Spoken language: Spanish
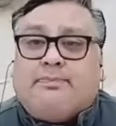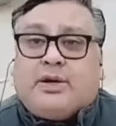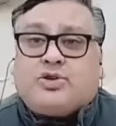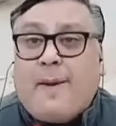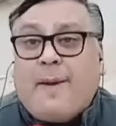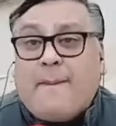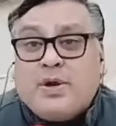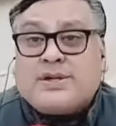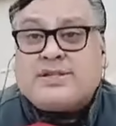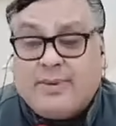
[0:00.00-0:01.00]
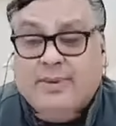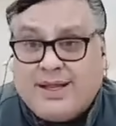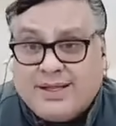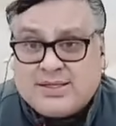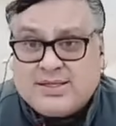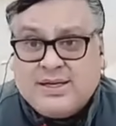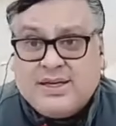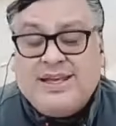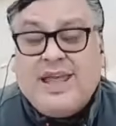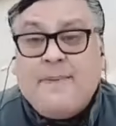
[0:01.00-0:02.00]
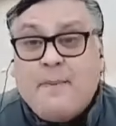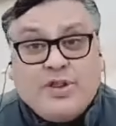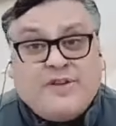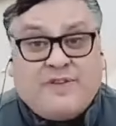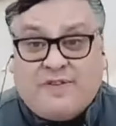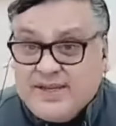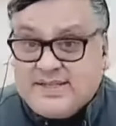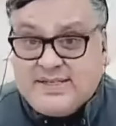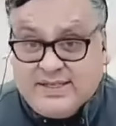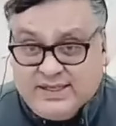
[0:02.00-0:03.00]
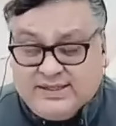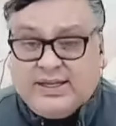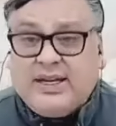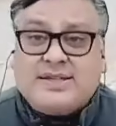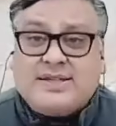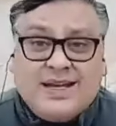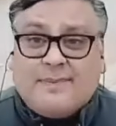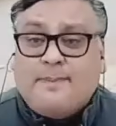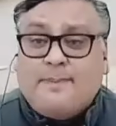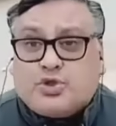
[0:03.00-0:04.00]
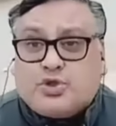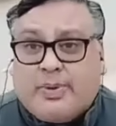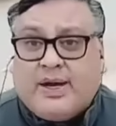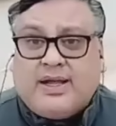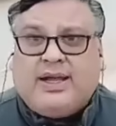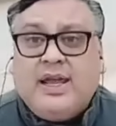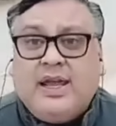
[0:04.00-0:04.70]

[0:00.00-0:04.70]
personas muy reservadas y es muy difícil, tiene que ser mucho para que